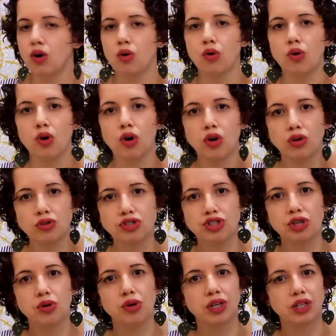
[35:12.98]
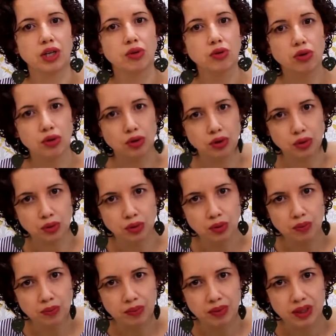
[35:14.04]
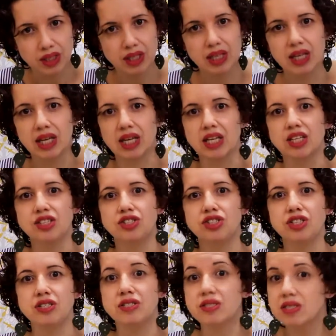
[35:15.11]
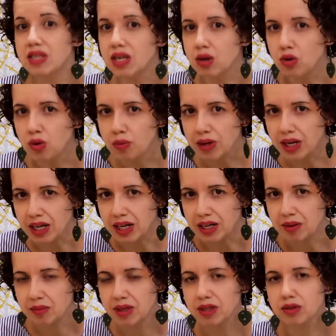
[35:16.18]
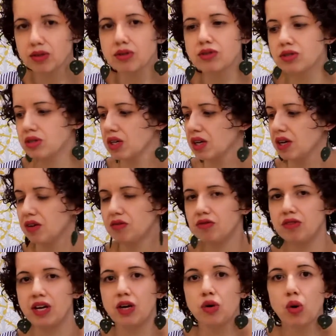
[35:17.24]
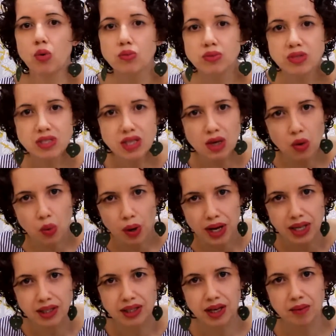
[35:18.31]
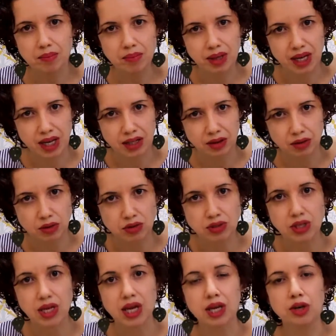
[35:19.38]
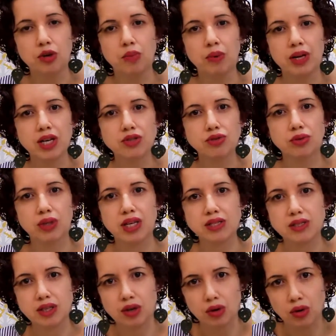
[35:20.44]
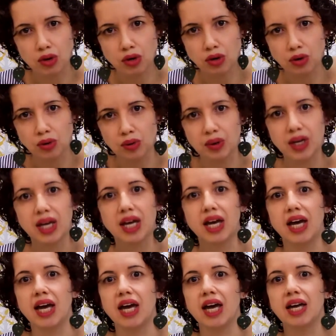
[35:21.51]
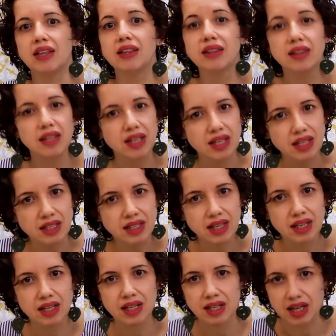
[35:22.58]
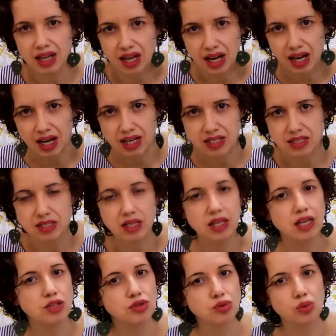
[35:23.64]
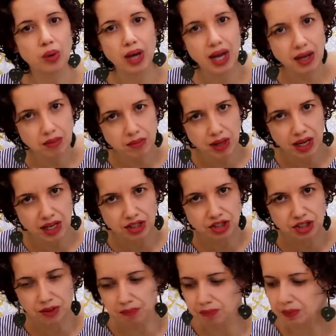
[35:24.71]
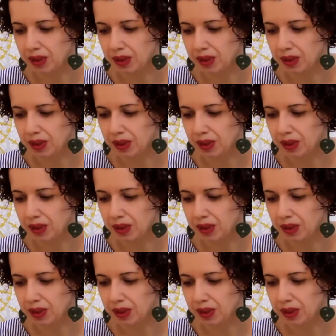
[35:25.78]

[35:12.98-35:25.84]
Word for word: O rolo de cordão cru de 5 milímetros vem com 50 metros e o preço desse rolo é 30 reais, isso em média.